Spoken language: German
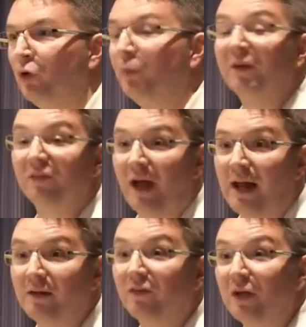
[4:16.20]
Übrigens ein
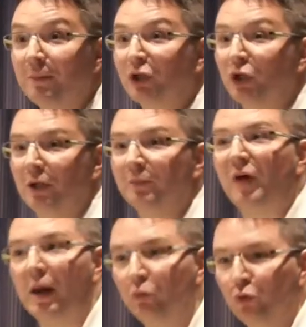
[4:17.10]
altes Thema schon im
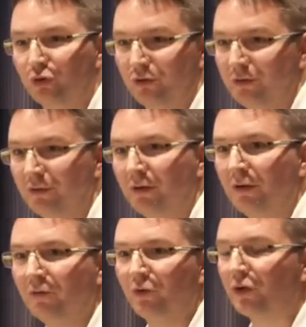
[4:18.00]
Talmud
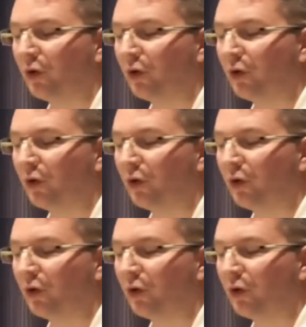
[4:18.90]
wird